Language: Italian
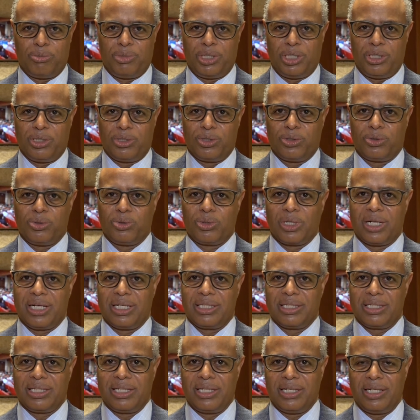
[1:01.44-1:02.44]
medico
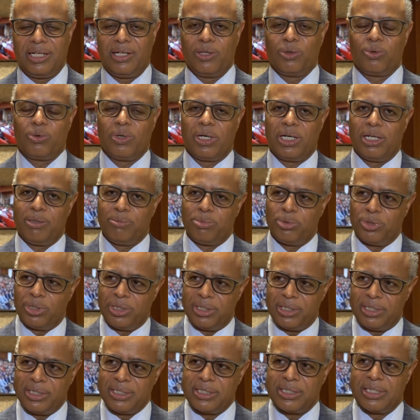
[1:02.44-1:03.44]
curante, il quale può
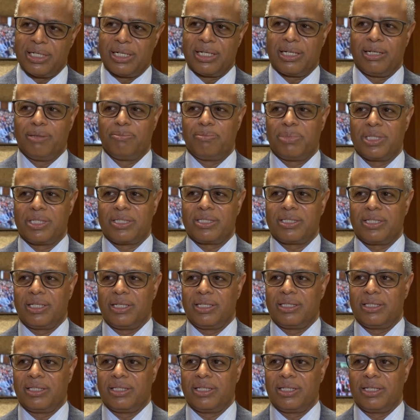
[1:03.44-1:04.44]
indirizzare il
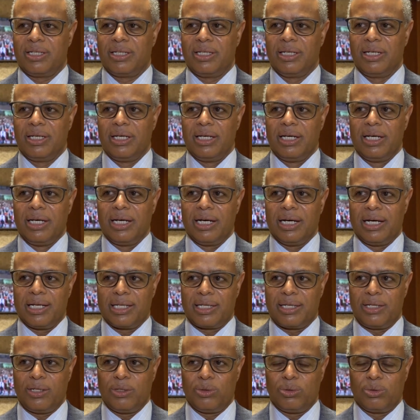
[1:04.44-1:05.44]
paziente al
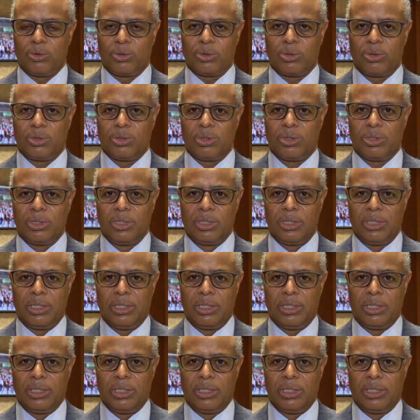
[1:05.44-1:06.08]
chirurgo.